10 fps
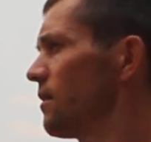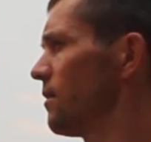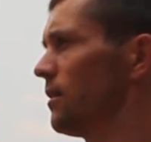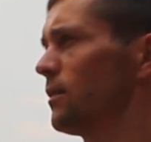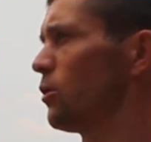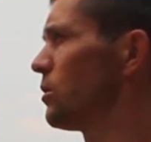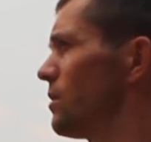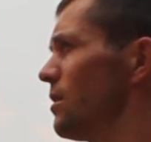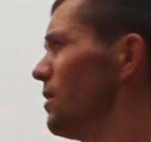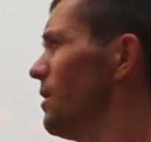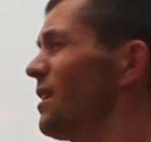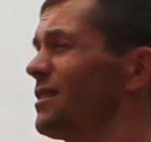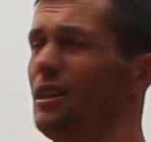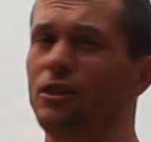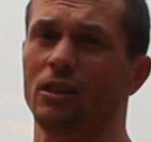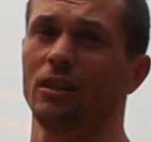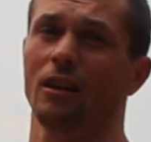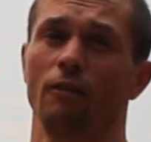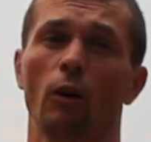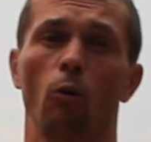э, то есть э,
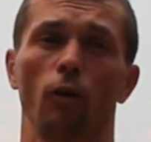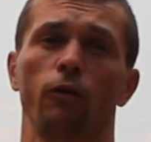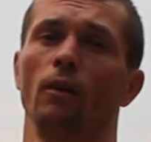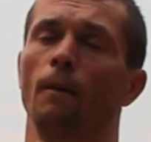различных веков